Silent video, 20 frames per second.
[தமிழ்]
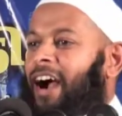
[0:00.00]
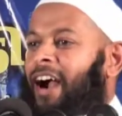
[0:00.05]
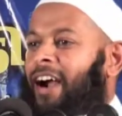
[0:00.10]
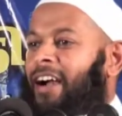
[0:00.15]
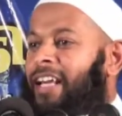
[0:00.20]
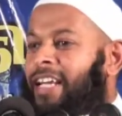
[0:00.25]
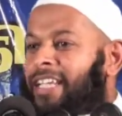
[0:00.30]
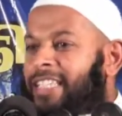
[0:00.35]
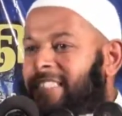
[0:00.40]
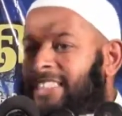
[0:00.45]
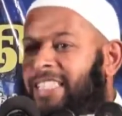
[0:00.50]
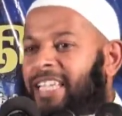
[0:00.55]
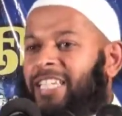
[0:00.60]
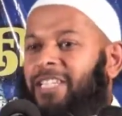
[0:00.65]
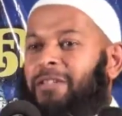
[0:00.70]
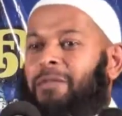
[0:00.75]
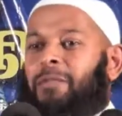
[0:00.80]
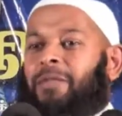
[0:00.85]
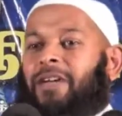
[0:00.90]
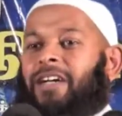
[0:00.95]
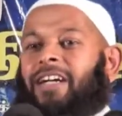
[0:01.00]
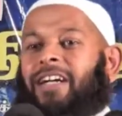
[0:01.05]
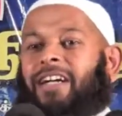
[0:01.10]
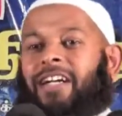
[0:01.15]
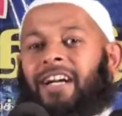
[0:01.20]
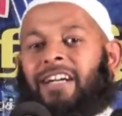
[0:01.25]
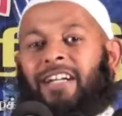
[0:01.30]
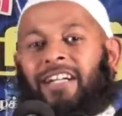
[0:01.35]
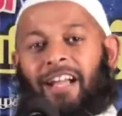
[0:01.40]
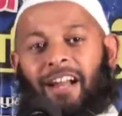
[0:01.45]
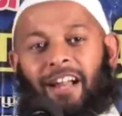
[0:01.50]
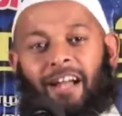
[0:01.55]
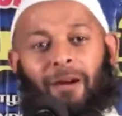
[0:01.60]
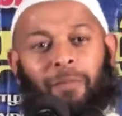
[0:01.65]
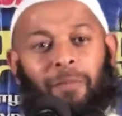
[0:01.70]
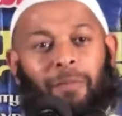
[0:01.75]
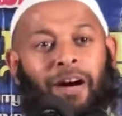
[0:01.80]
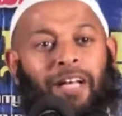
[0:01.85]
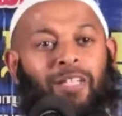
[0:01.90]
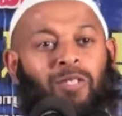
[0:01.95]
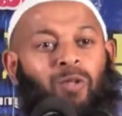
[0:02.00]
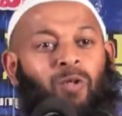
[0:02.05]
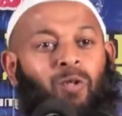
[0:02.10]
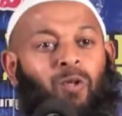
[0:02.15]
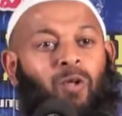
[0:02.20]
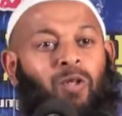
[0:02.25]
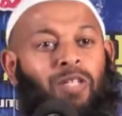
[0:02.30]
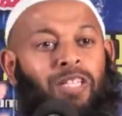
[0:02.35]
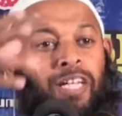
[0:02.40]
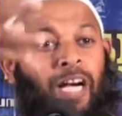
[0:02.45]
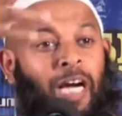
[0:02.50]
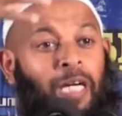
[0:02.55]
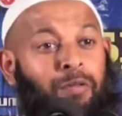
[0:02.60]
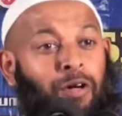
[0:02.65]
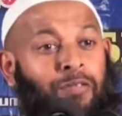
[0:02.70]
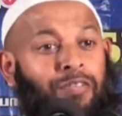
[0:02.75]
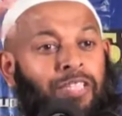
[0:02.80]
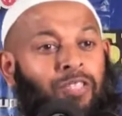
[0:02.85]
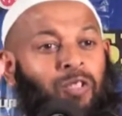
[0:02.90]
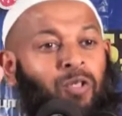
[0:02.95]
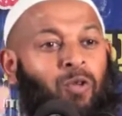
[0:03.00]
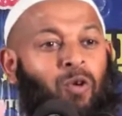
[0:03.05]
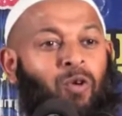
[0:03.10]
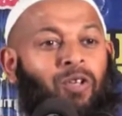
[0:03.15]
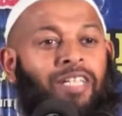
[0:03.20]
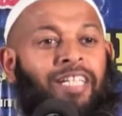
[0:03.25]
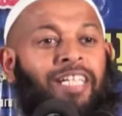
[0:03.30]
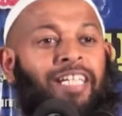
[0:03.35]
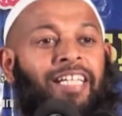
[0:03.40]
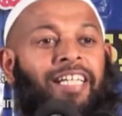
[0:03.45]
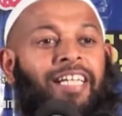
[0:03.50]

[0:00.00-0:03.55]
அனைத்தையும் கண்களால் பார்த்து கொண்டு அனுபவித்து கொண்டு